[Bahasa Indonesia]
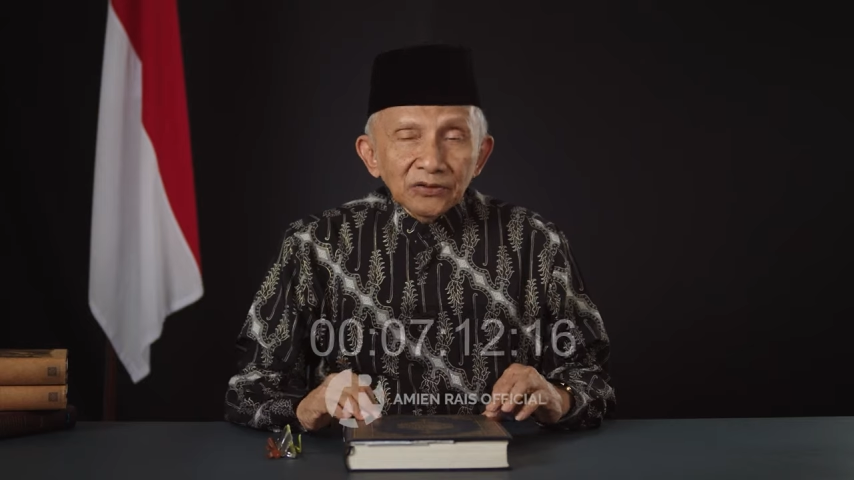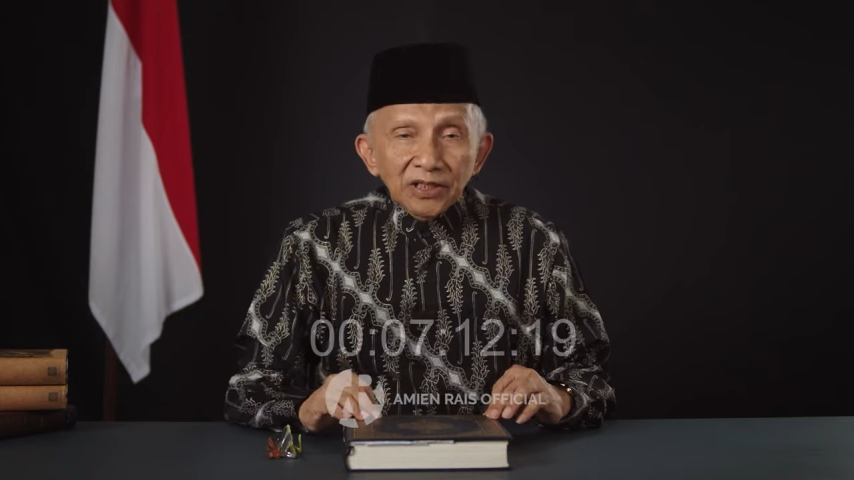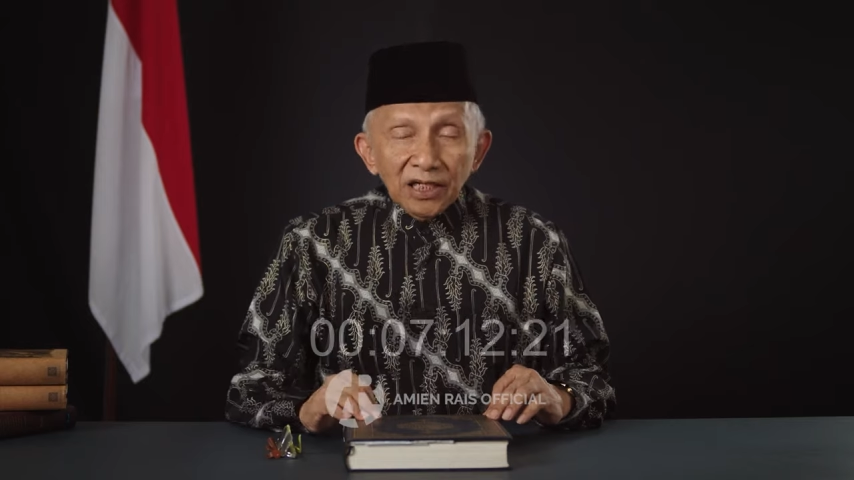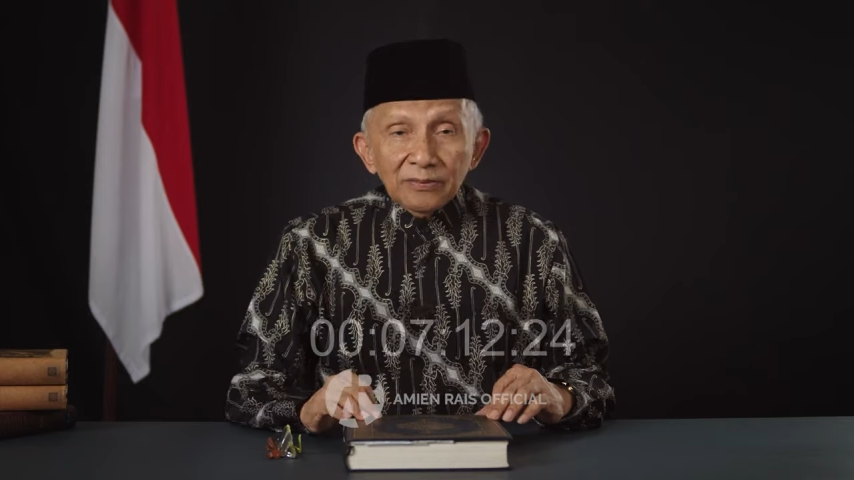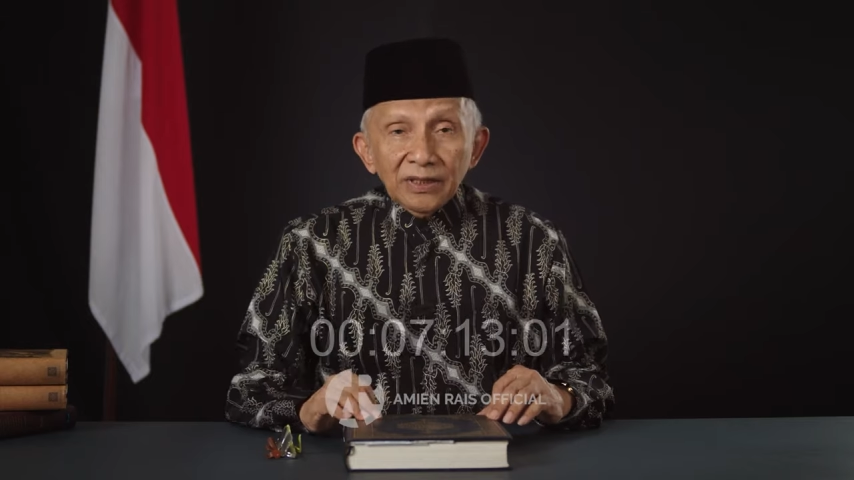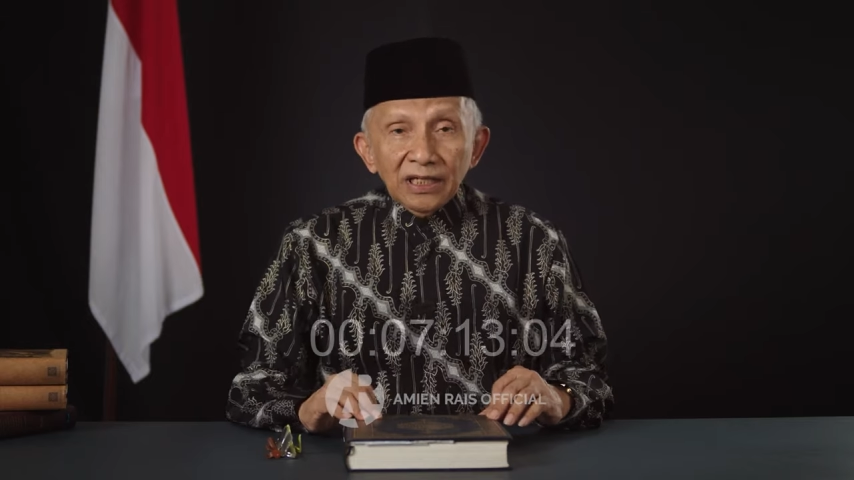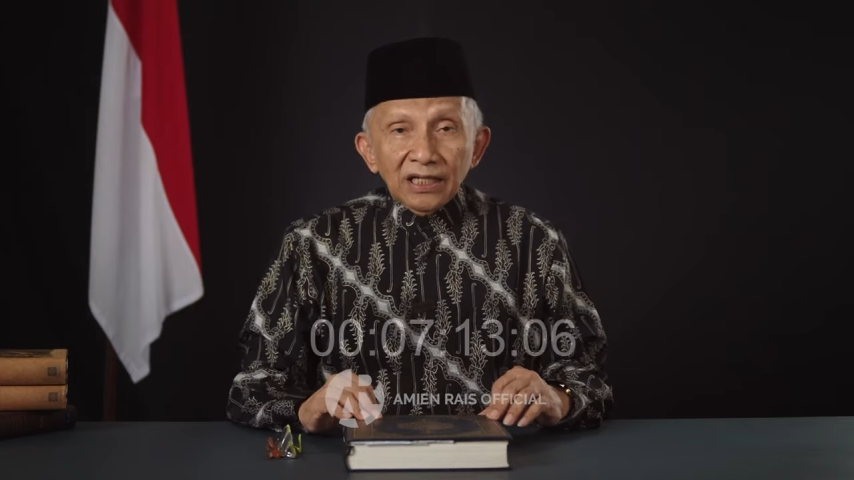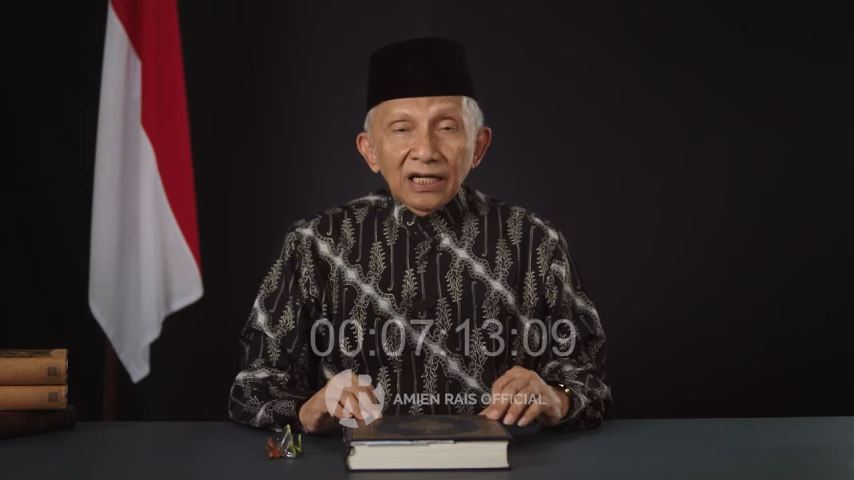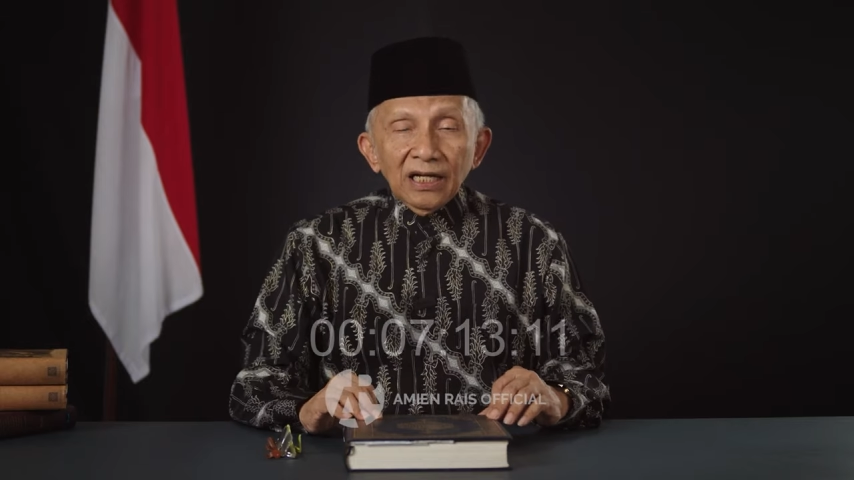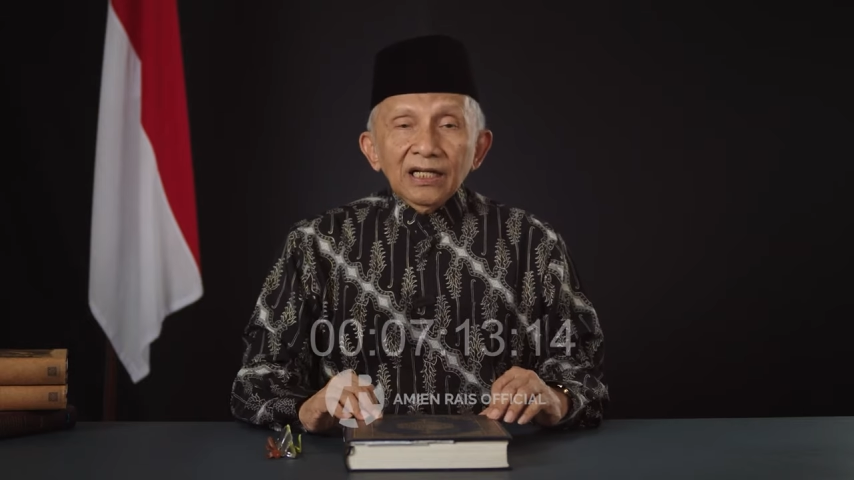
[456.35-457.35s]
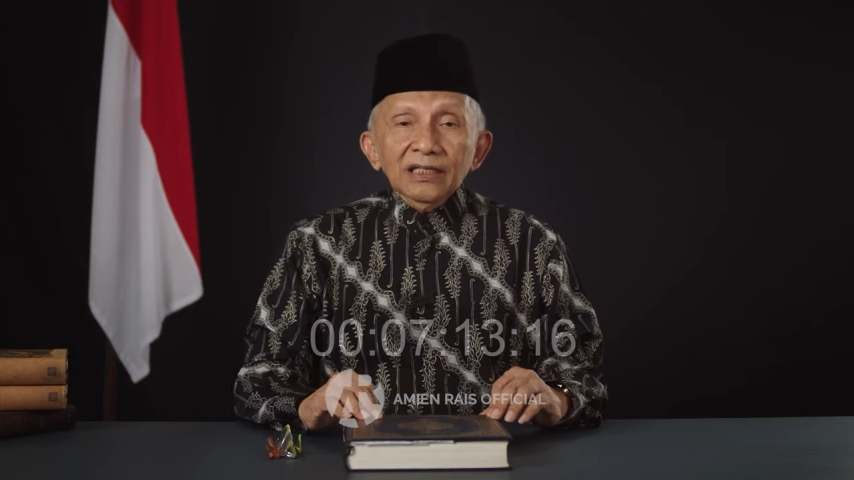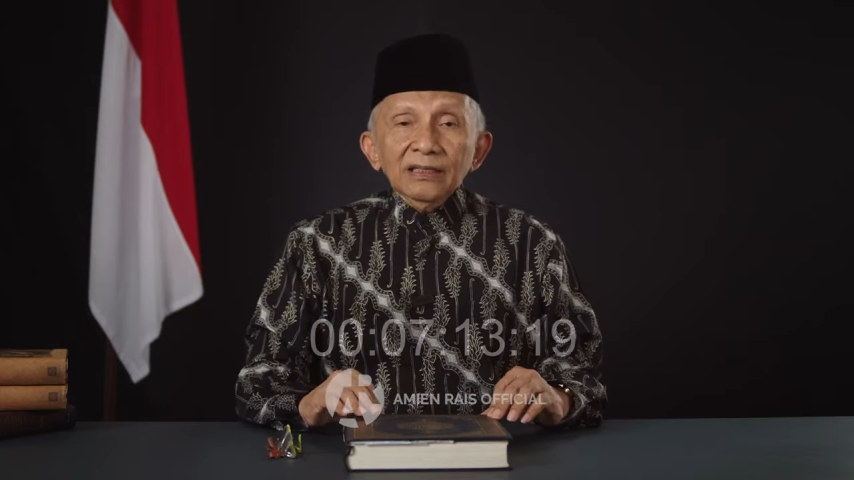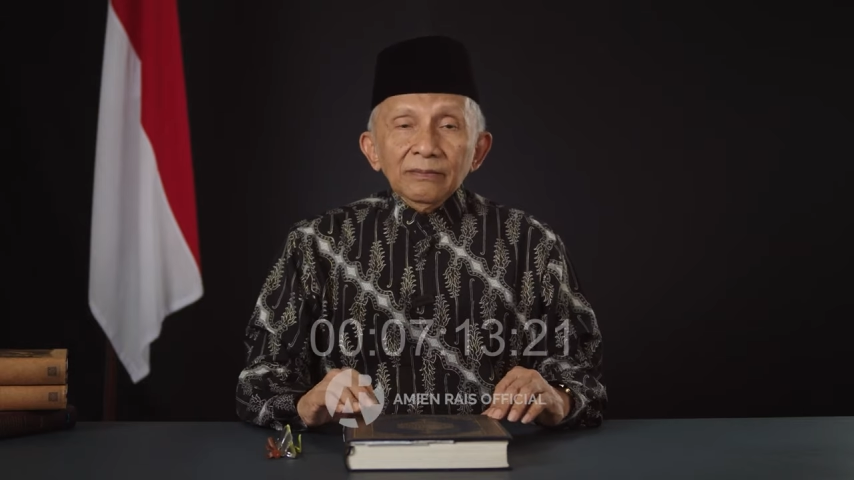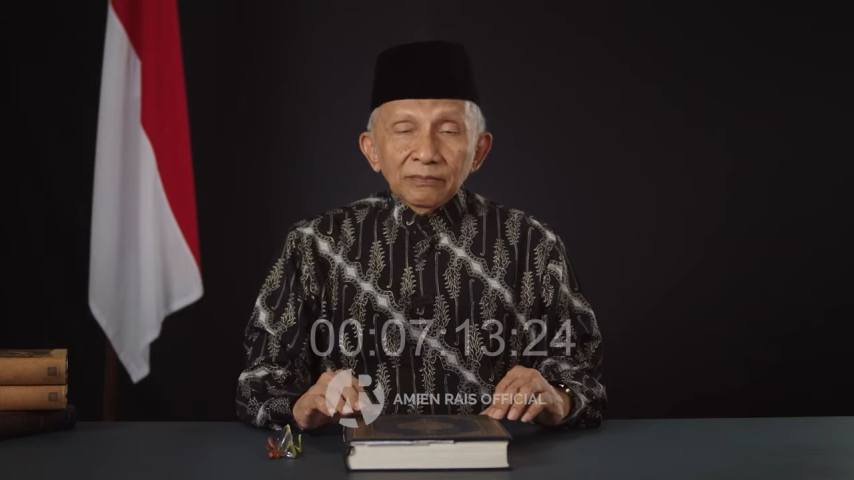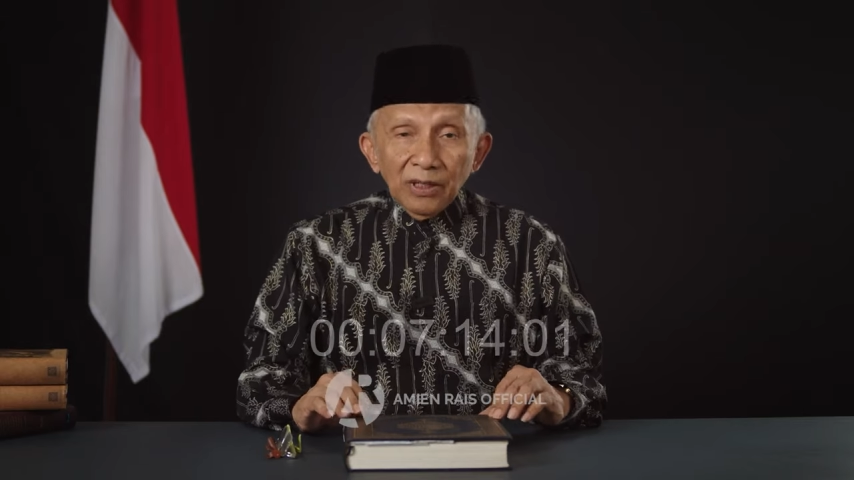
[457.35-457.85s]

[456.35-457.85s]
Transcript: usaha kemerdekaan